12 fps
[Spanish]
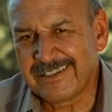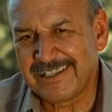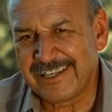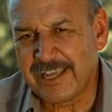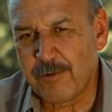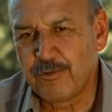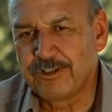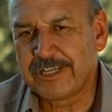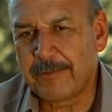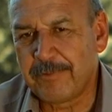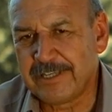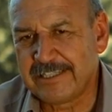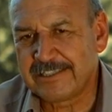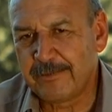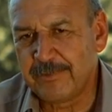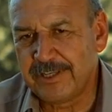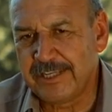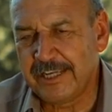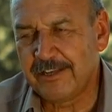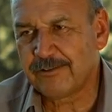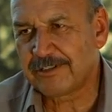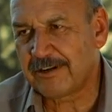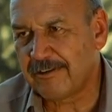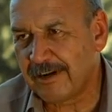que tenía mucha experiencia en
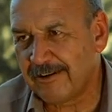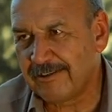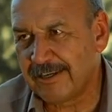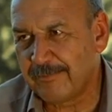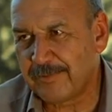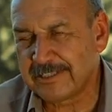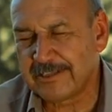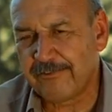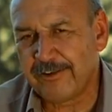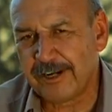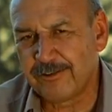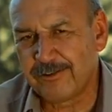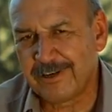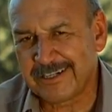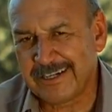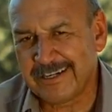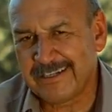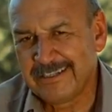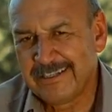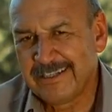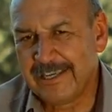viñedos, trabajaba en la empresa Faro acá,